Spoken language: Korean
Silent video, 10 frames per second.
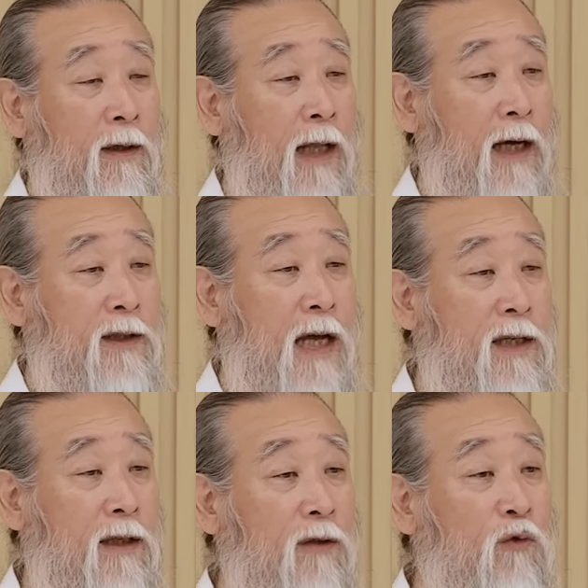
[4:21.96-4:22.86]
내가
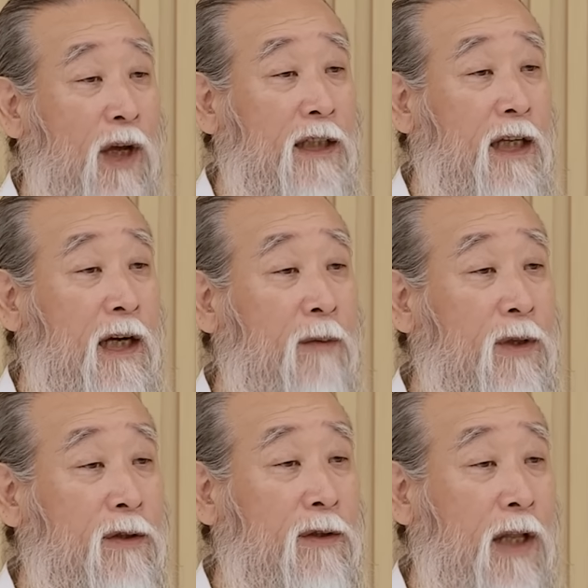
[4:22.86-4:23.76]
자식을 위한다
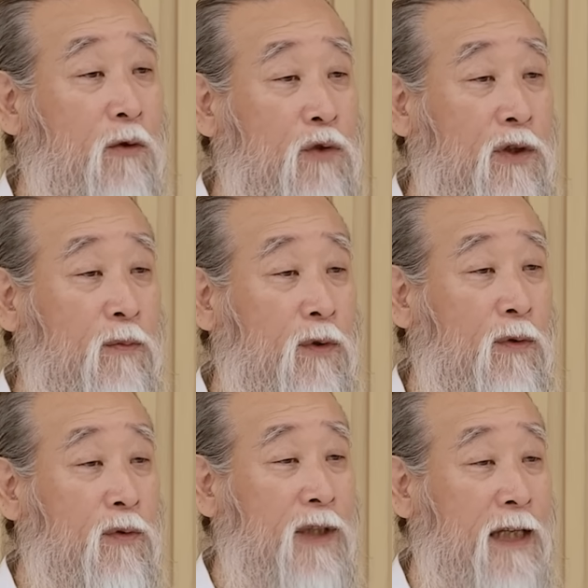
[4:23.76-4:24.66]
하면서 내
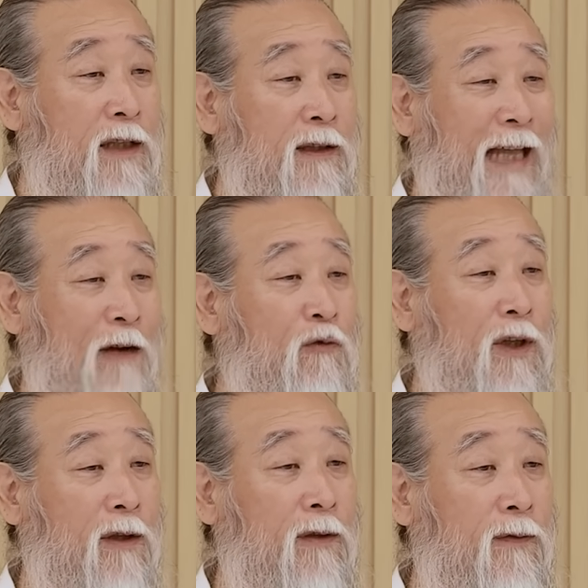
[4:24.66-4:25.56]
욕심으로 자식을 다루어요.